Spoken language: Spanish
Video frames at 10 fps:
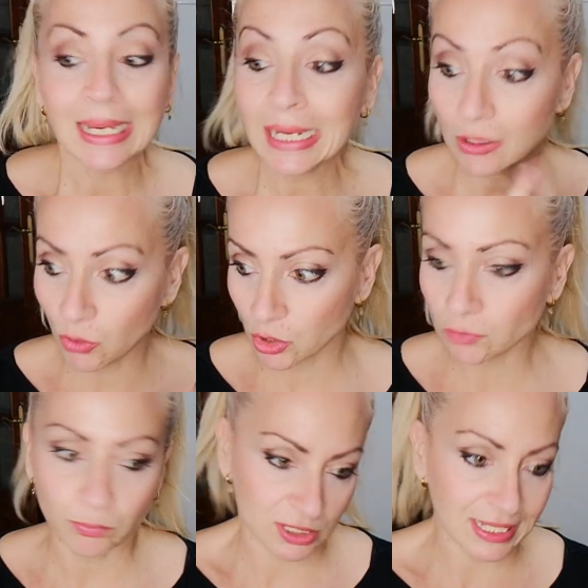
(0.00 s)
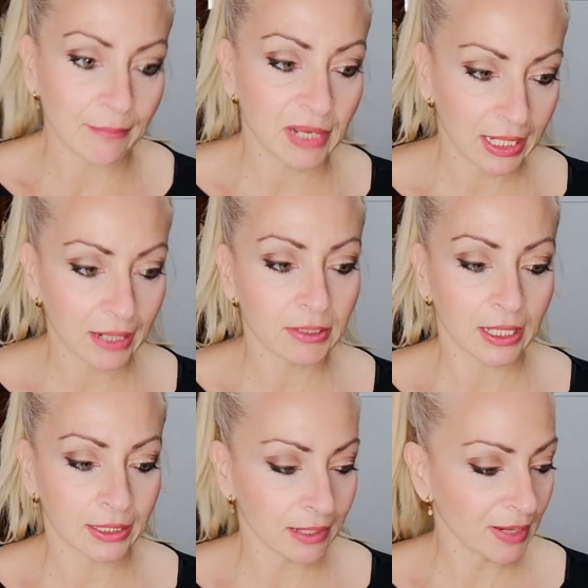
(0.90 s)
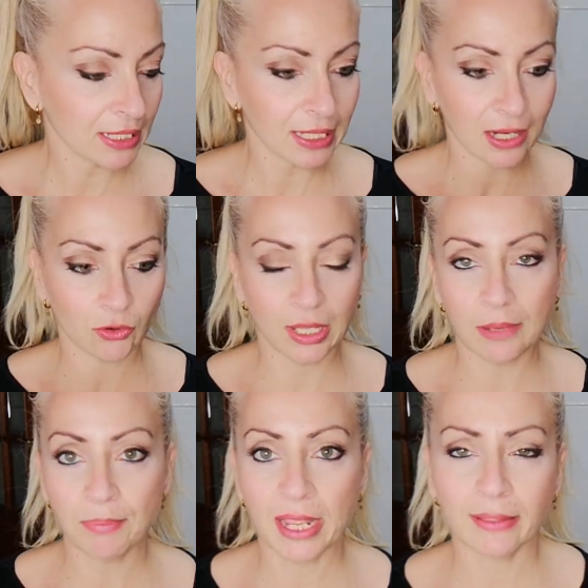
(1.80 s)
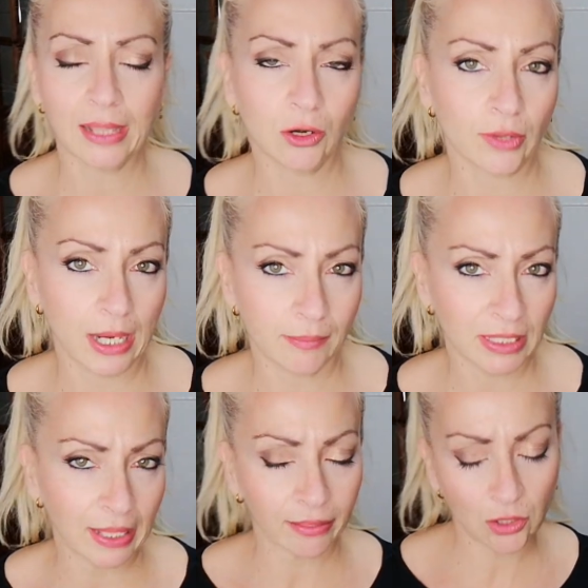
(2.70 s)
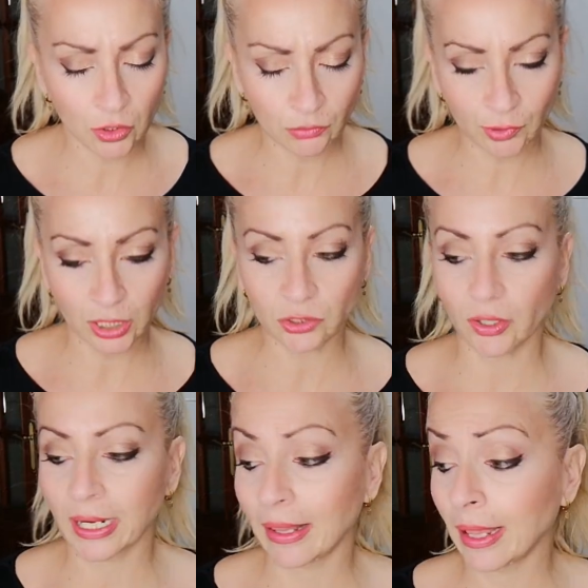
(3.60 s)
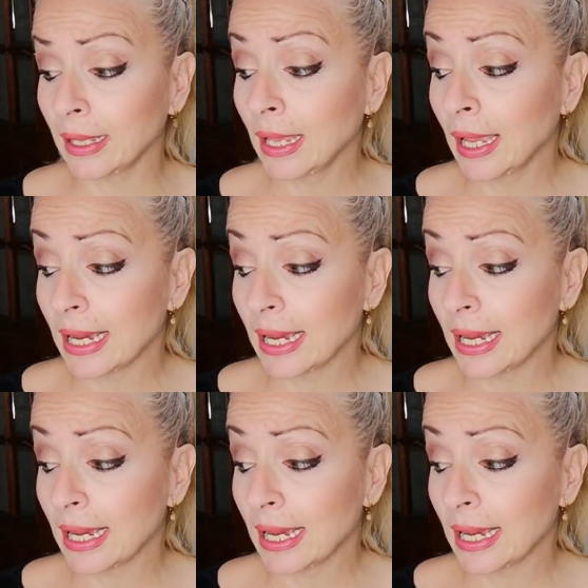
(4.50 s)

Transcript: Y luego, pues también, evidentemente, algo de limpieza, algo de alimentación, un poquito de cada.